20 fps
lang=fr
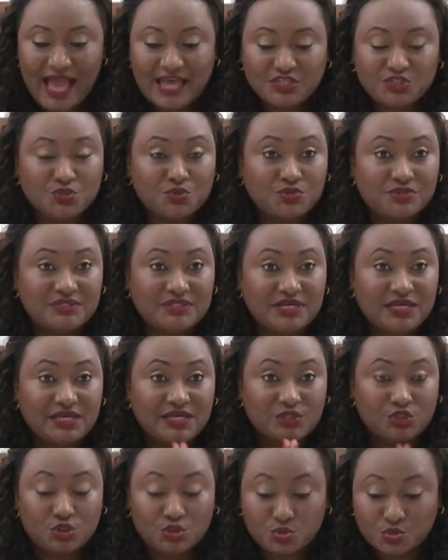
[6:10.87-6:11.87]

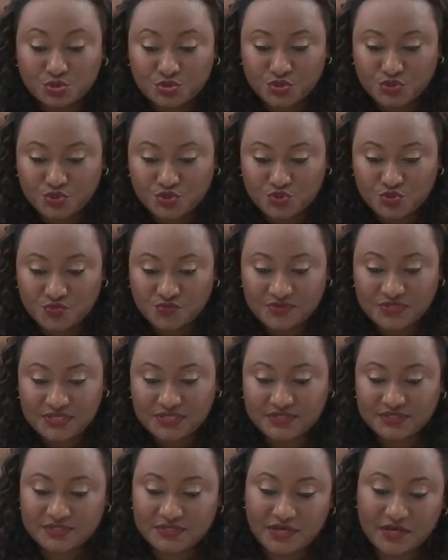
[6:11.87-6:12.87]
ajouter tout de
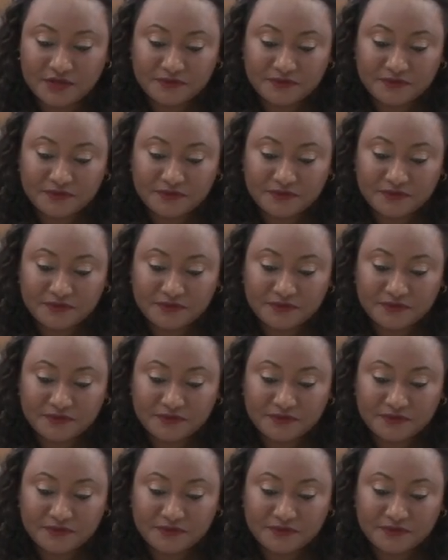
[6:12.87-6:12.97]
suite